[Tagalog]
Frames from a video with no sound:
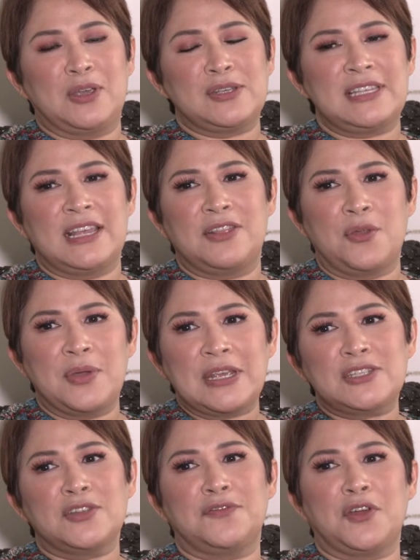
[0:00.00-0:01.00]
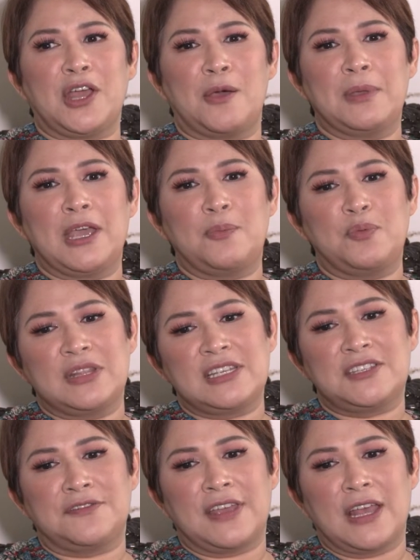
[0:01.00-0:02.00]
Because the, the reason for coming up with
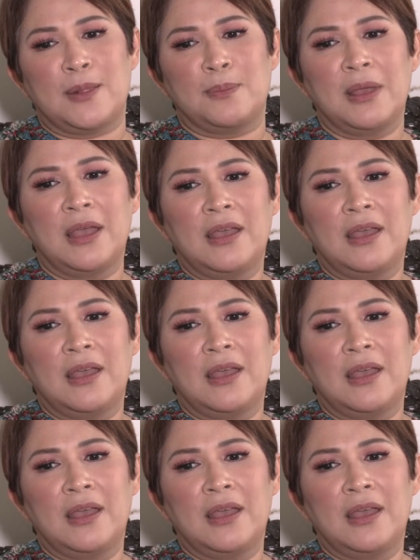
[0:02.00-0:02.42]
this film